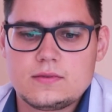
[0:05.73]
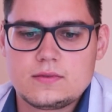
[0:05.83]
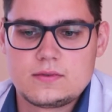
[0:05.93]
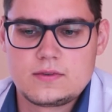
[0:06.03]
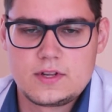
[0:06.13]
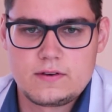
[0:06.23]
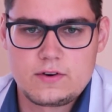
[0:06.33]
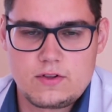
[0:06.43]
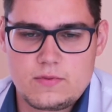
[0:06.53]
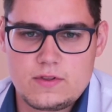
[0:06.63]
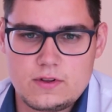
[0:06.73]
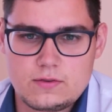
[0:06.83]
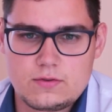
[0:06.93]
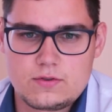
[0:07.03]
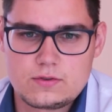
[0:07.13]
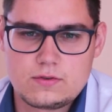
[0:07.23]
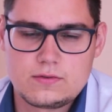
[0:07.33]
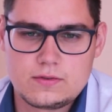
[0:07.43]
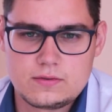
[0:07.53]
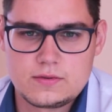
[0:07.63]
Э, я врач-педиатр
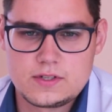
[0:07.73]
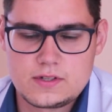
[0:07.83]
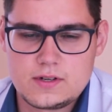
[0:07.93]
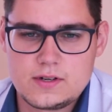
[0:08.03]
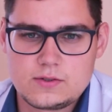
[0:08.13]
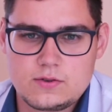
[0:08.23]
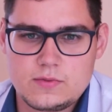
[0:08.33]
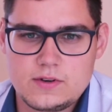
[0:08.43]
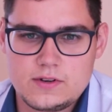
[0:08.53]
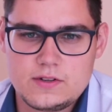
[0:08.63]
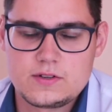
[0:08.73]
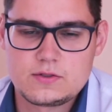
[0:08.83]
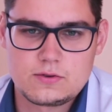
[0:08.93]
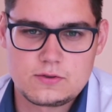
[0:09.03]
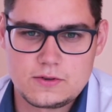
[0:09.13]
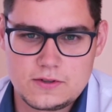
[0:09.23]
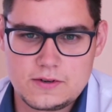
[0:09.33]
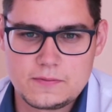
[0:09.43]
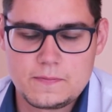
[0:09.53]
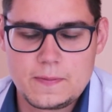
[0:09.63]
участковой детской городской поликлиники
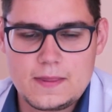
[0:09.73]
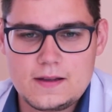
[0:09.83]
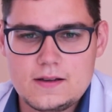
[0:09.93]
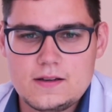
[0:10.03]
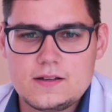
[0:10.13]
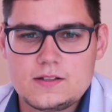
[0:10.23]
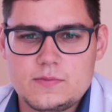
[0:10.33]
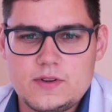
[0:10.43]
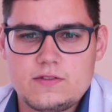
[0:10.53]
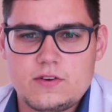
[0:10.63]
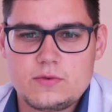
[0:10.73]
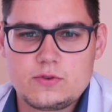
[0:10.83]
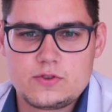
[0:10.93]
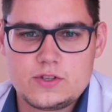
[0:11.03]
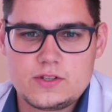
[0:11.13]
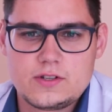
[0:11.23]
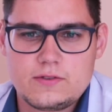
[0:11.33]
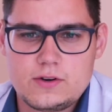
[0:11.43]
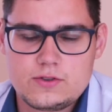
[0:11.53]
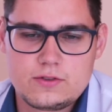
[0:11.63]
143. С первых минут жизни
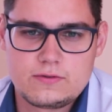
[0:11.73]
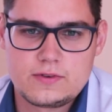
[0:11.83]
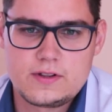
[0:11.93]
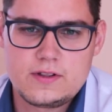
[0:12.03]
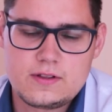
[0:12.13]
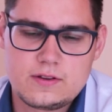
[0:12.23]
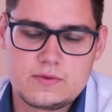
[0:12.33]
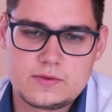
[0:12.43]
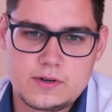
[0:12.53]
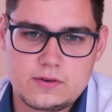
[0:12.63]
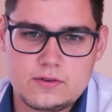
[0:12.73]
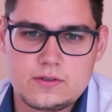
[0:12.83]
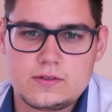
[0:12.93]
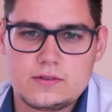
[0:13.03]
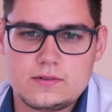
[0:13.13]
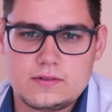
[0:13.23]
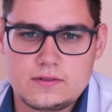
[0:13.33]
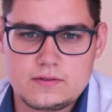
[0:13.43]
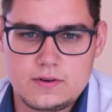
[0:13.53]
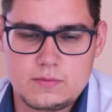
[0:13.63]
новорожденного родители беспокоит
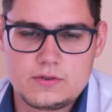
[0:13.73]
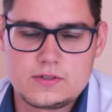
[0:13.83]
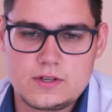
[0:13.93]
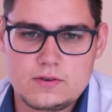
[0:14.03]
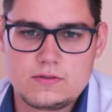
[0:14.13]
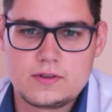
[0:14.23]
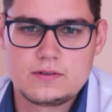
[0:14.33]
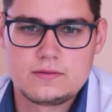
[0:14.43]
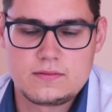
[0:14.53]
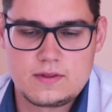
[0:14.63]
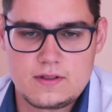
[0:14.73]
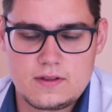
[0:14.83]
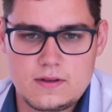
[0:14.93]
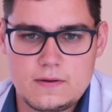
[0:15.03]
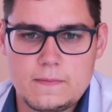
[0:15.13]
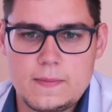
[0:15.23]
вопрос здоровья детей.